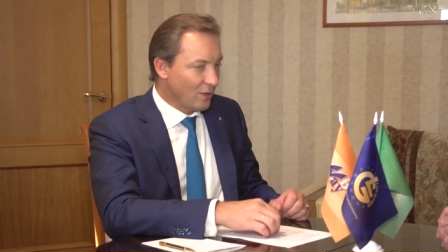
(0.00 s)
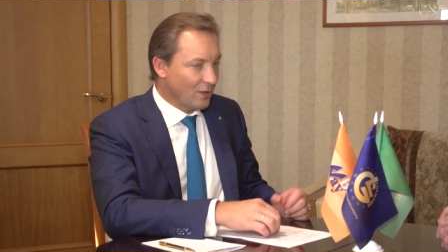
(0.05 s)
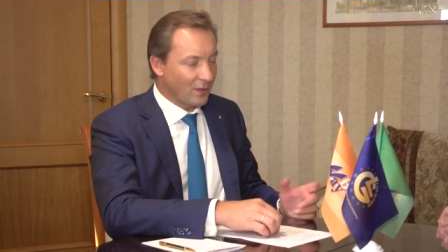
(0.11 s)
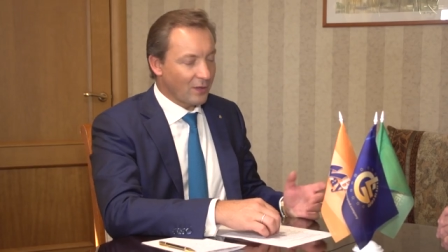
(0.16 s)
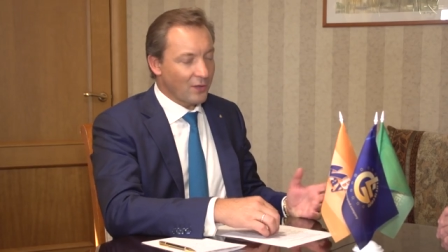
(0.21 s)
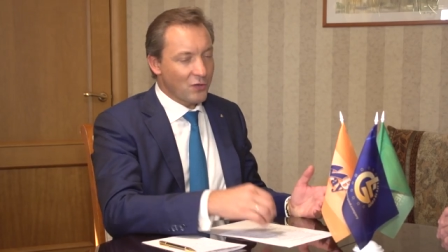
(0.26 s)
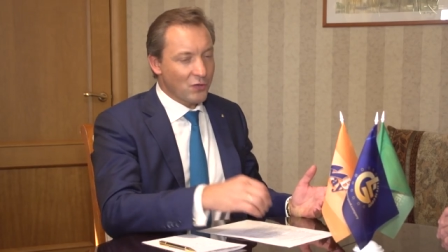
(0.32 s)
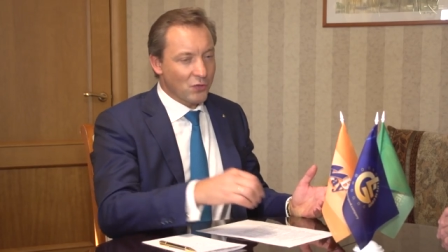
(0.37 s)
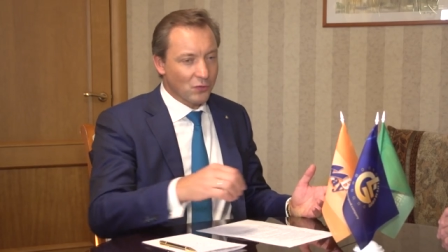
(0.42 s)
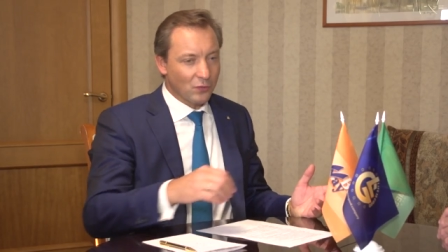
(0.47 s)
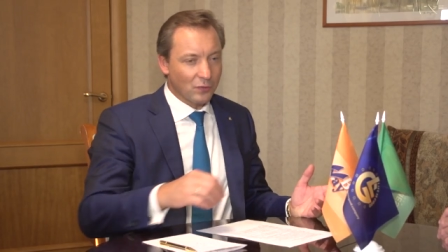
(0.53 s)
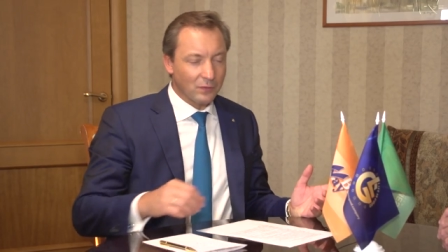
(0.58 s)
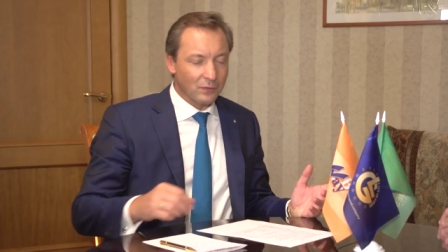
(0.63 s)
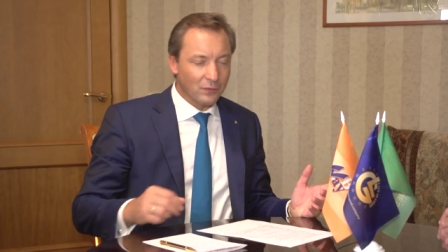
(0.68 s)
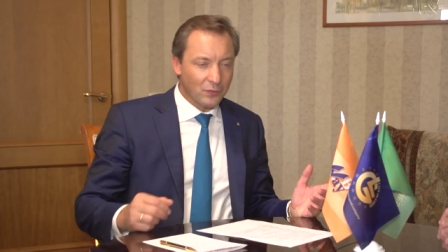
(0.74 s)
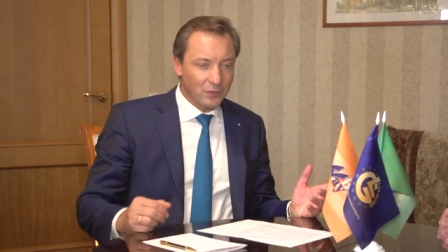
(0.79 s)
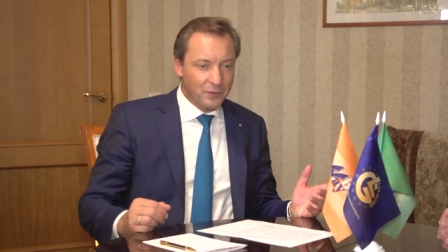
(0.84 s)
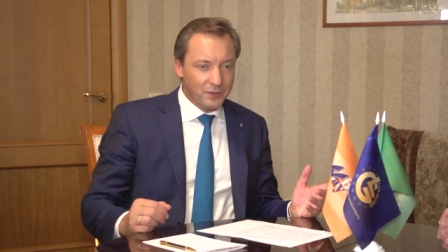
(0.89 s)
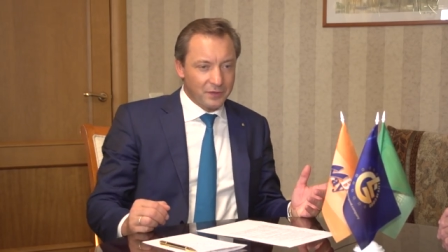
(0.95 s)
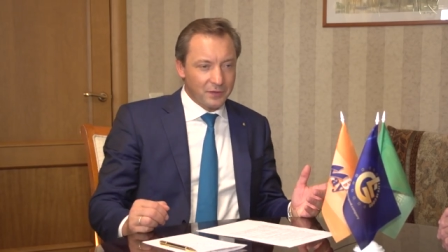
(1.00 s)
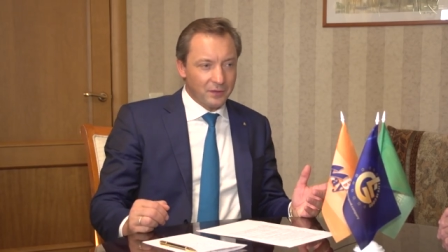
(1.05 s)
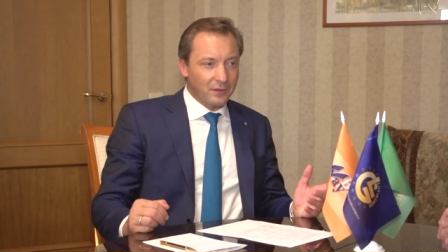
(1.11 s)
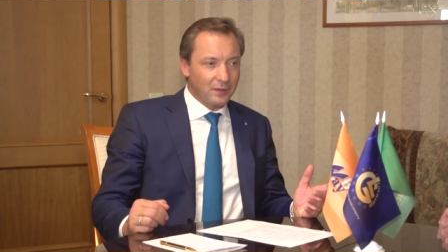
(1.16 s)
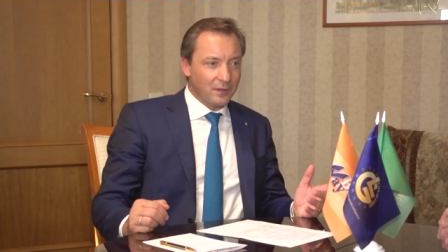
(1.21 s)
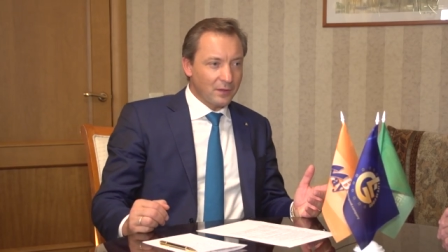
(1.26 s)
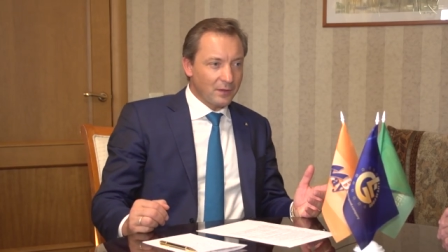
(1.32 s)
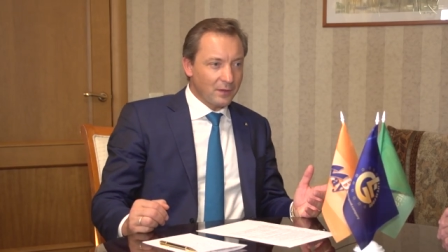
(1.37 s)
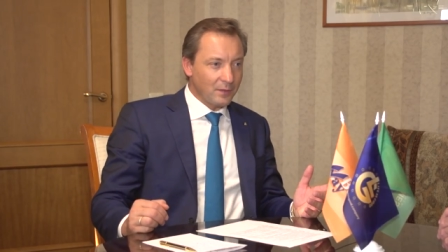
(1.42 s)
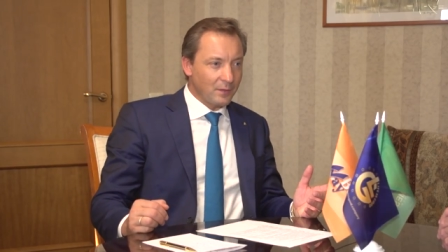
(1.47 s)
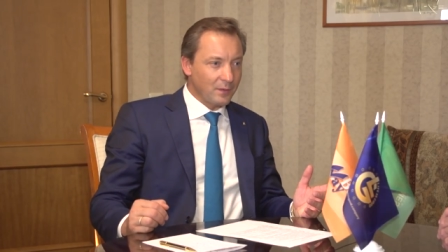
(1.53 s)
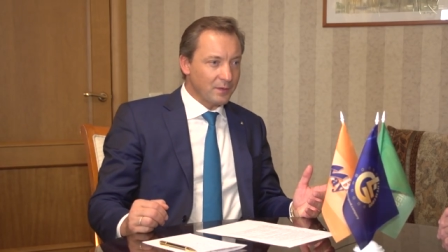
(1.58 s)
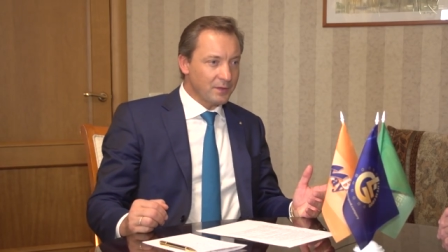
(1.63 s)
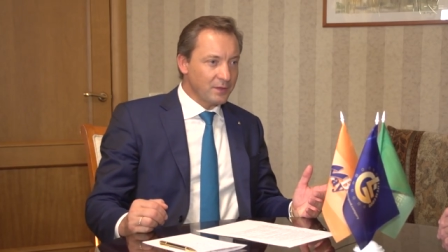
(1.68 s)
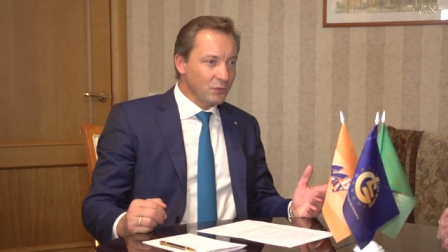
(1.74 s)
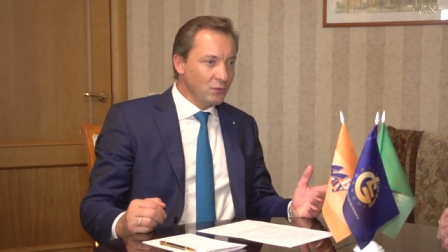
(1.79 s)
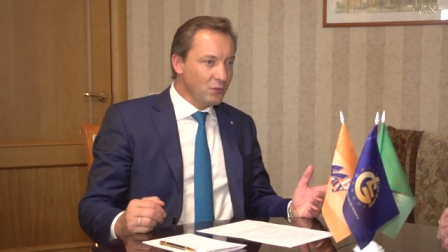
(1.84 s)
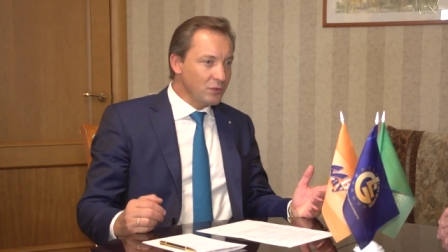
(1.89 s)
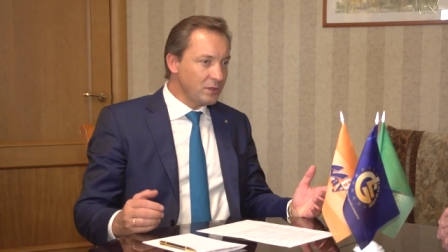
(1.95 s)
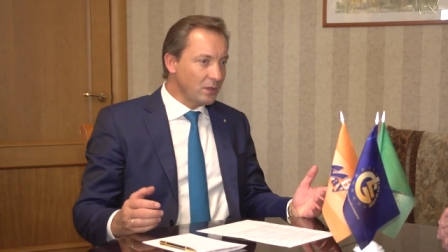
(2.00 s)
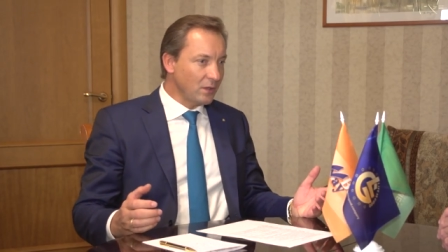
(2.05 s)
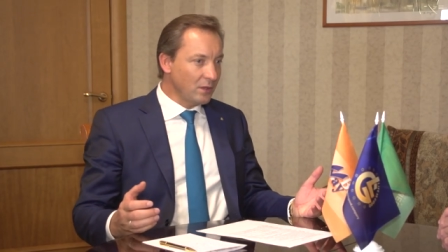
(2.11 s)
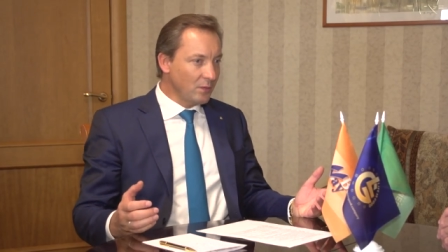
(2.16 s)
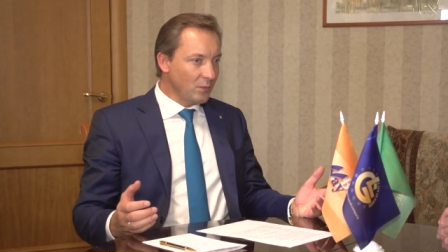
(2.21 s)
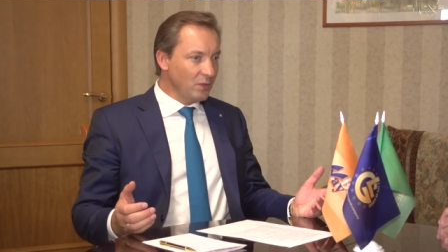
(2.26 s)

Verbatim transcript: Хорошо. То есть это, с одной стороны,